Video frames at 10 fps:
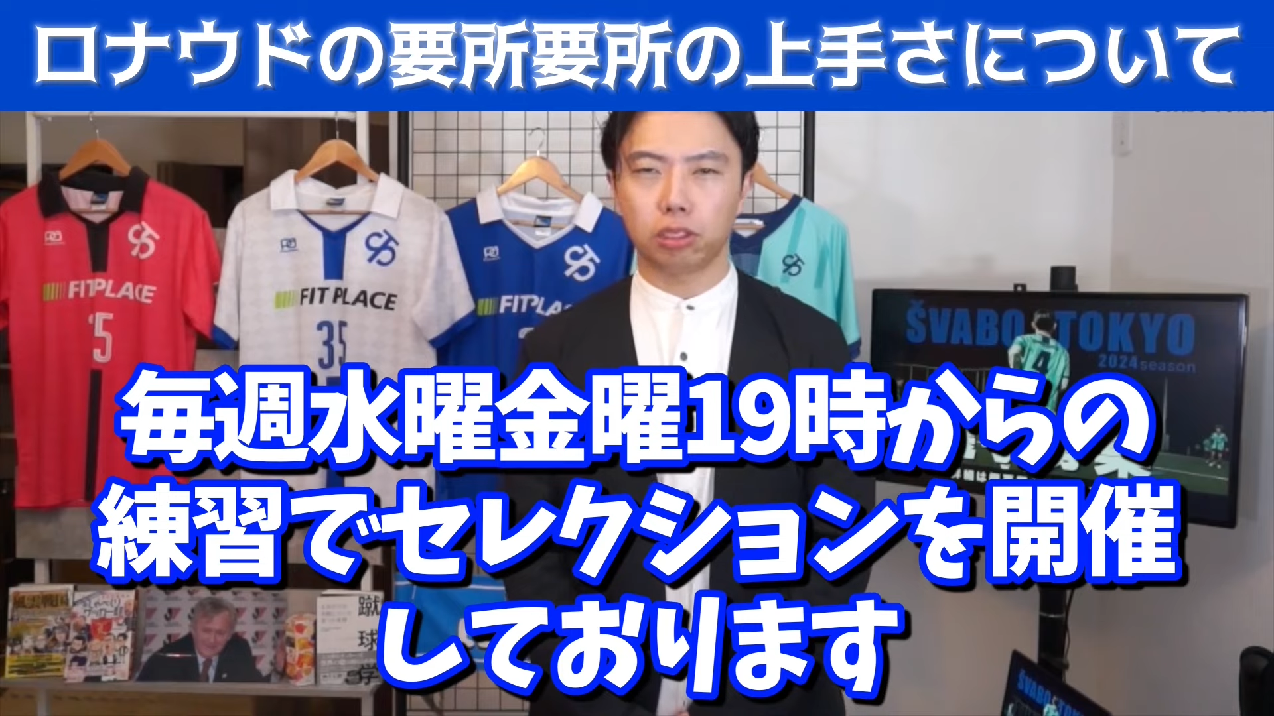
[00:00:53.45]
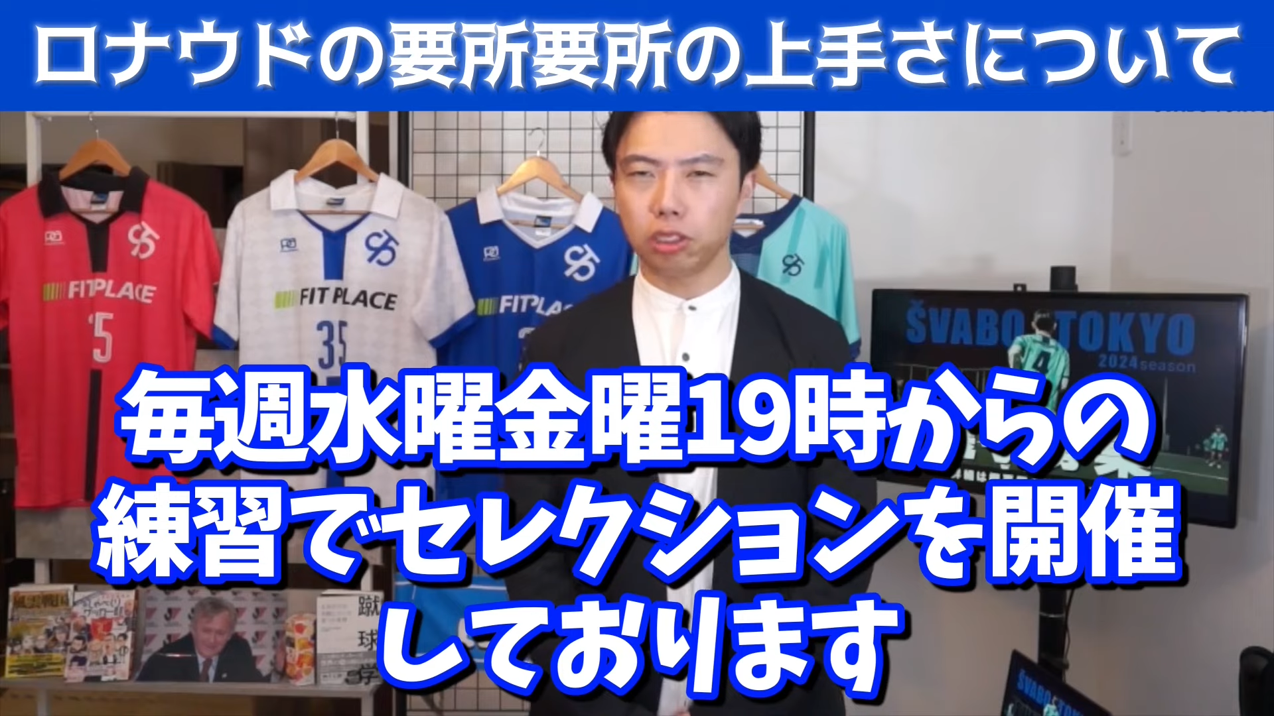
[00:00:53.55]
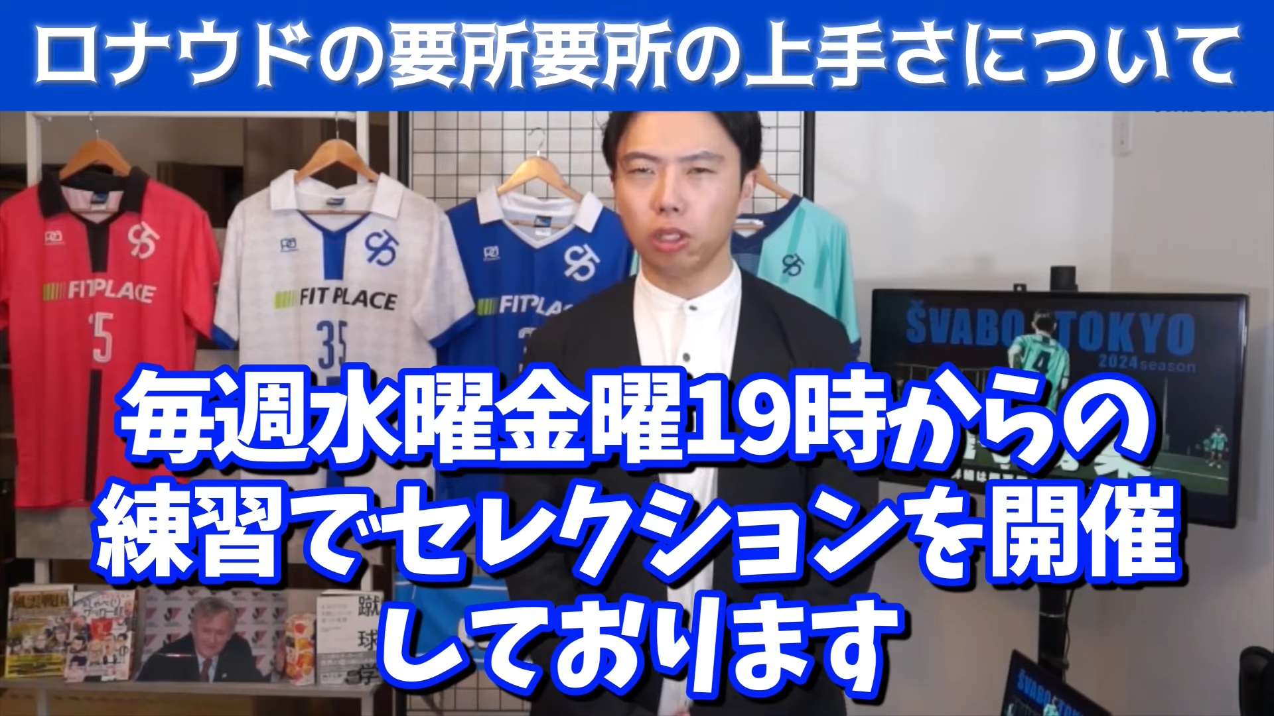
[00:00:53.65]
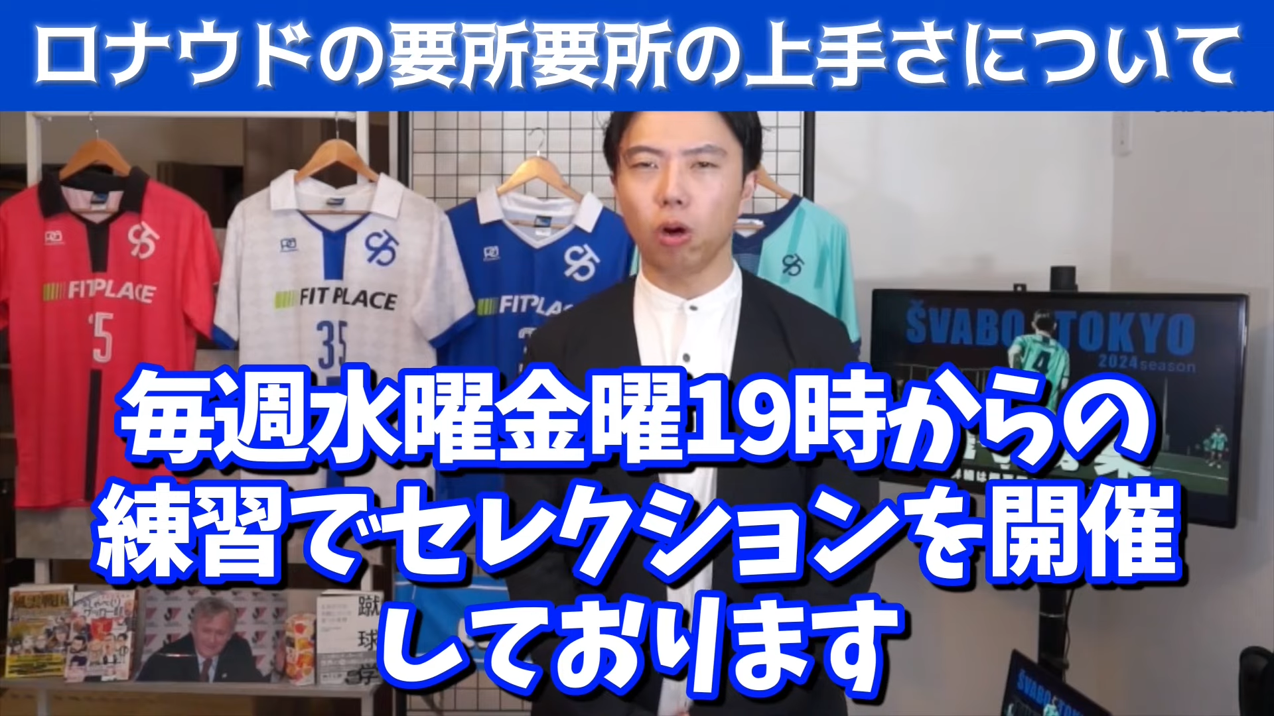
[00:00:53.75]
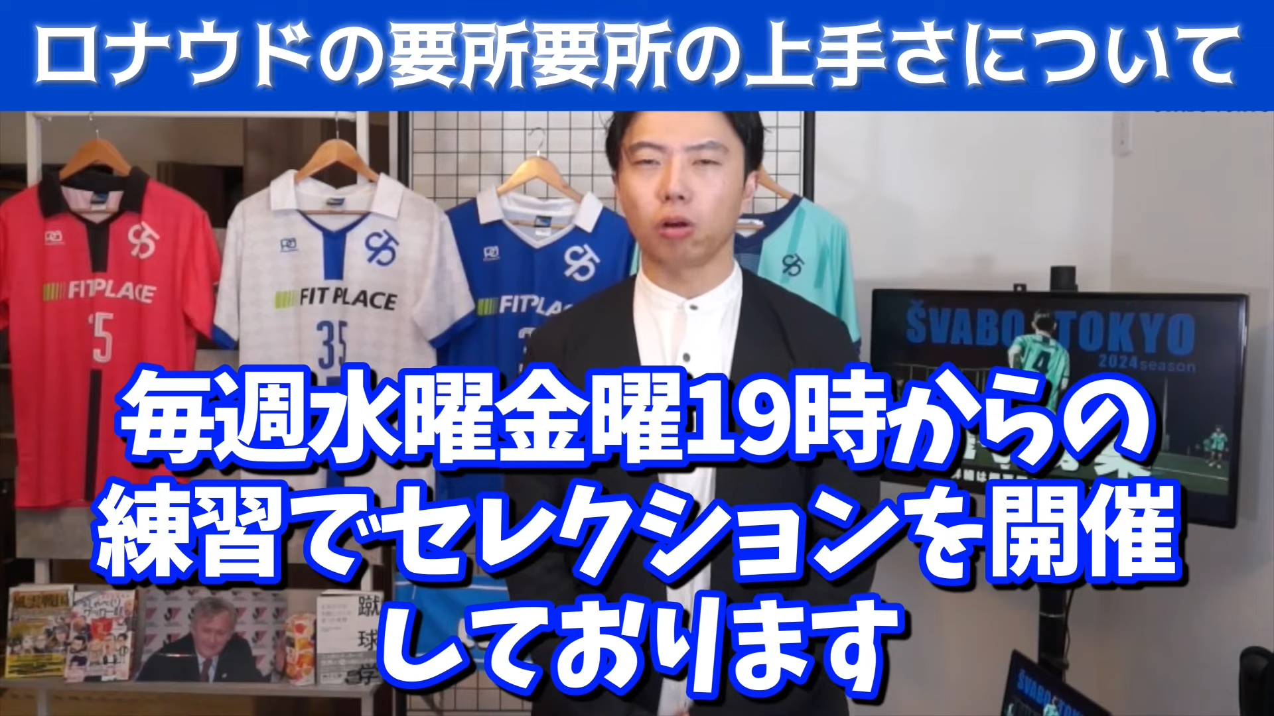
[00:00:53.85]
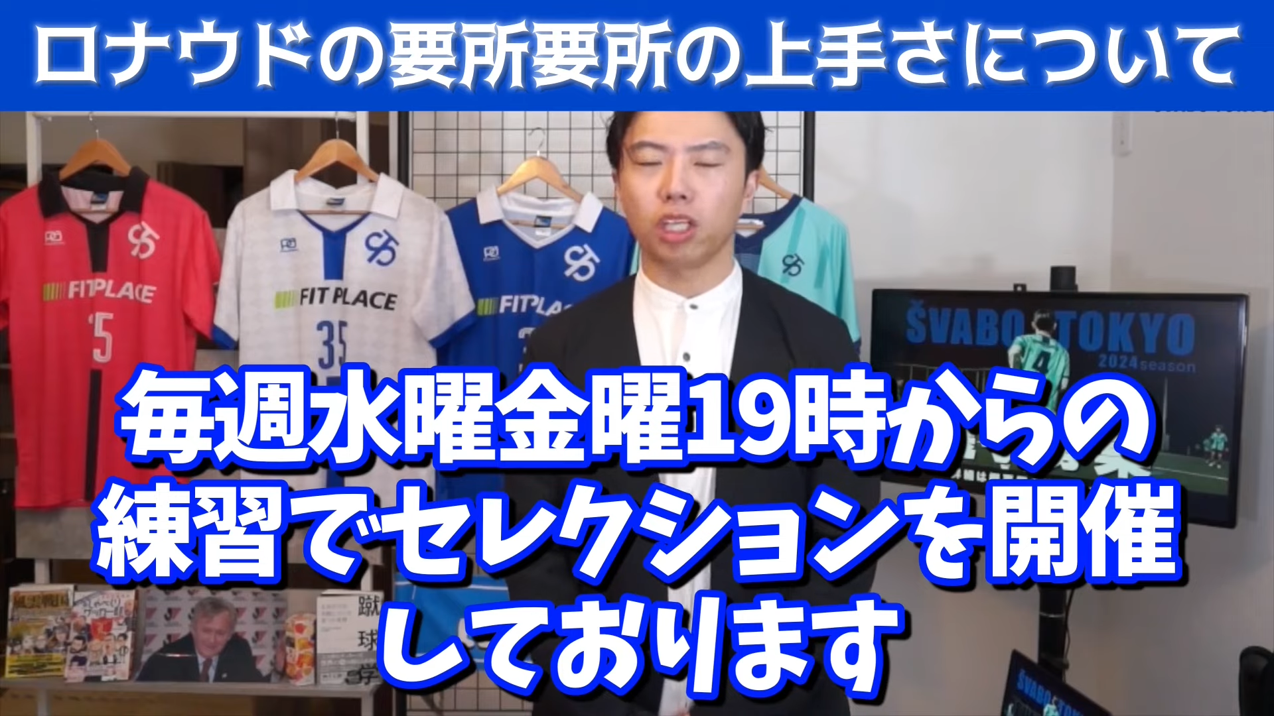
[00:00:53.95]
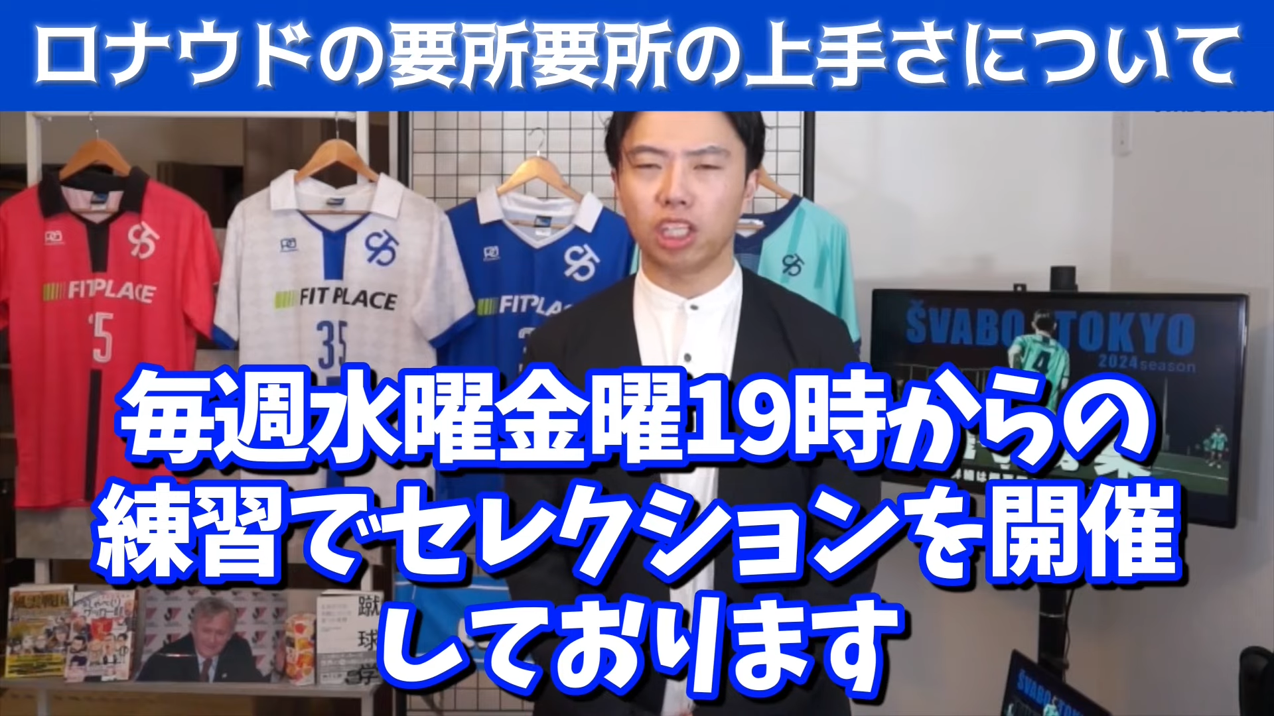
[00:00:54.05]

水曜